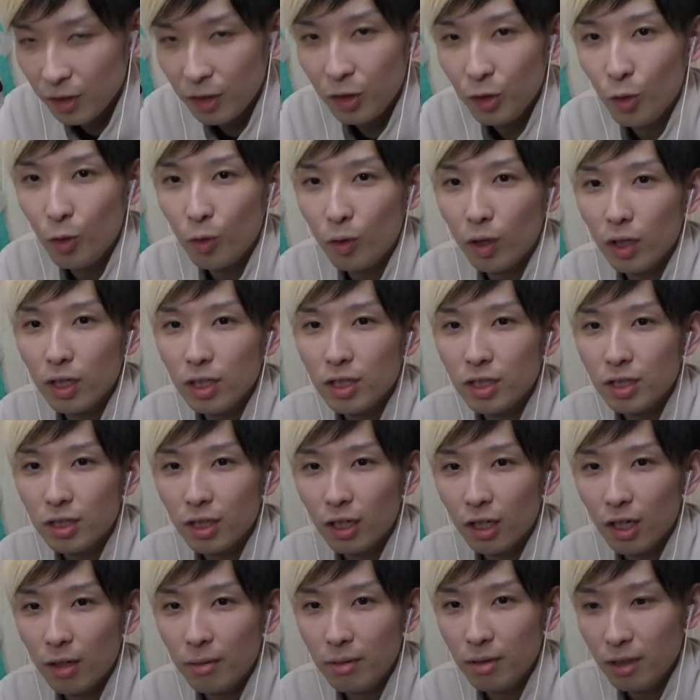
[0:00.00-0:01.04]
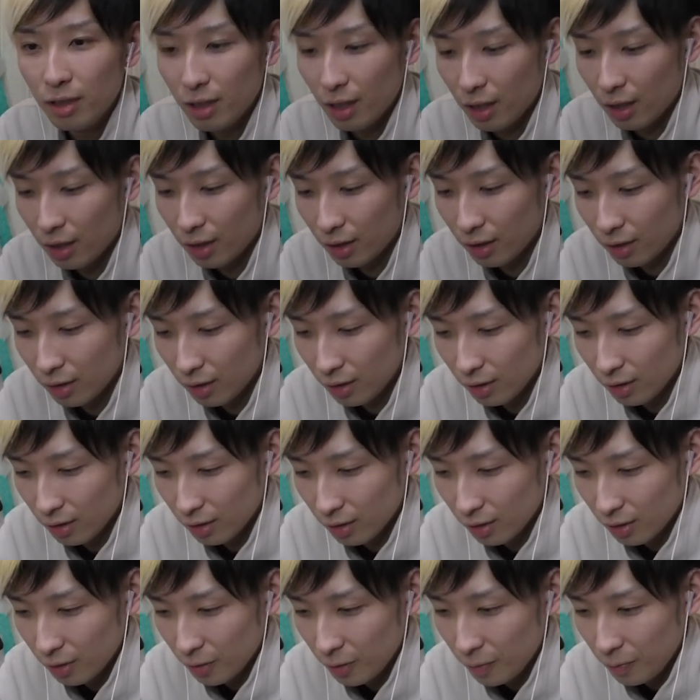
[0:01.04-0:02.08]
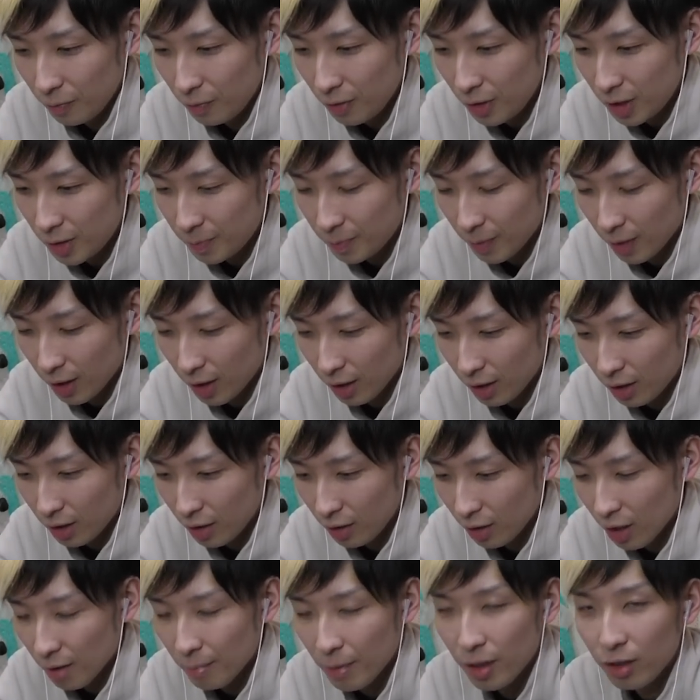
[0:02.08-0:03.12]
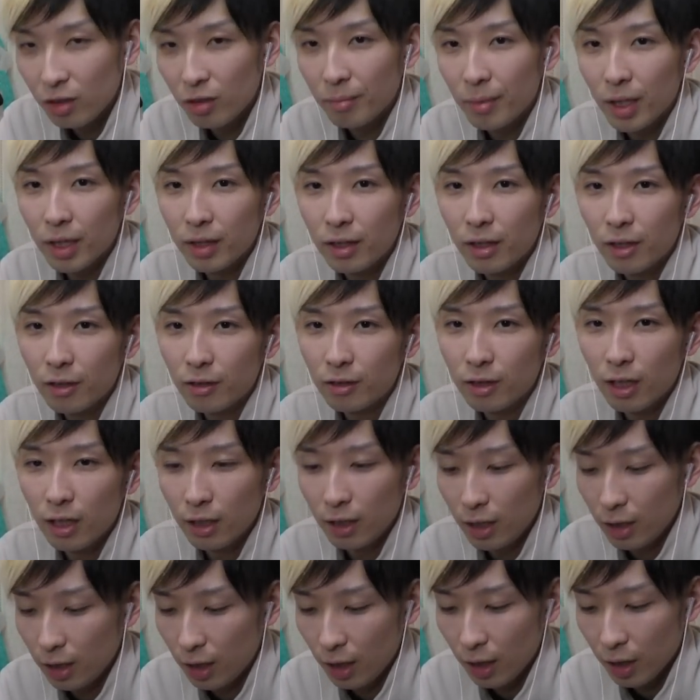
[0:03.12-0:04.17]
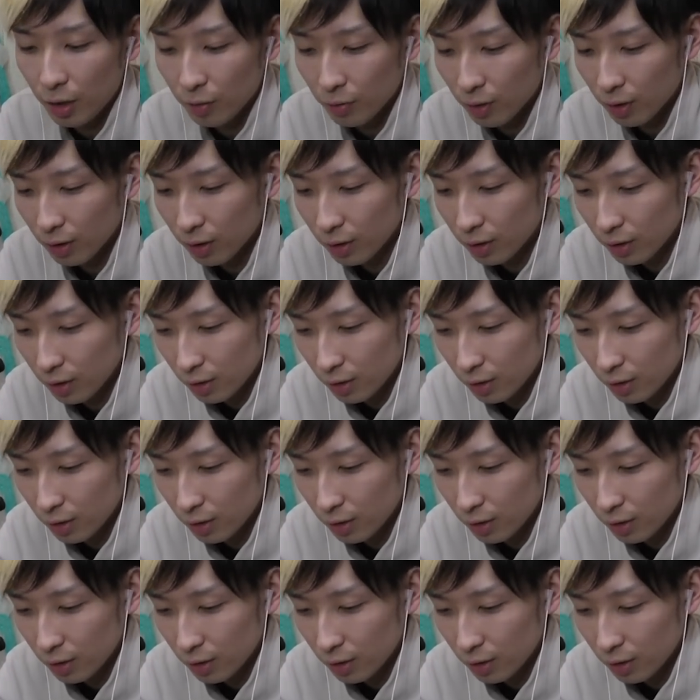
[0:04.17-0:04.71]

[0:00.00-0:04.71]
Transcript: 妖怪知ったかぶりて。ウウィスパーって名前と全く関係ないけどな。